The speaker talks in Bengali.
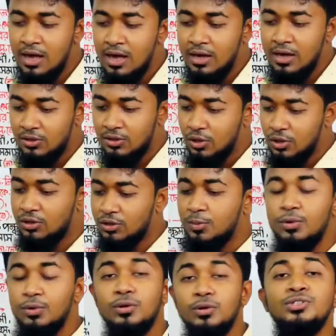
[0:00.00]

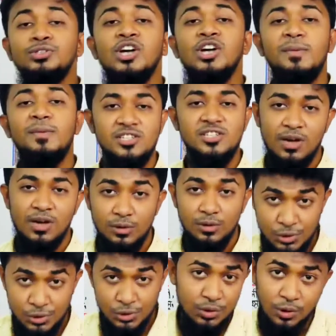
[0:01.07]
তৎপুরুষ সমাস মানেও ছোট
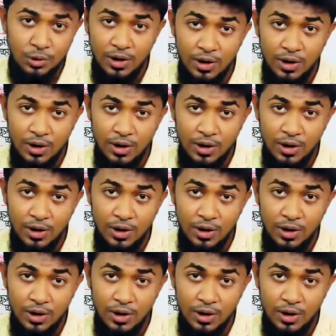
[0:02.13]
করা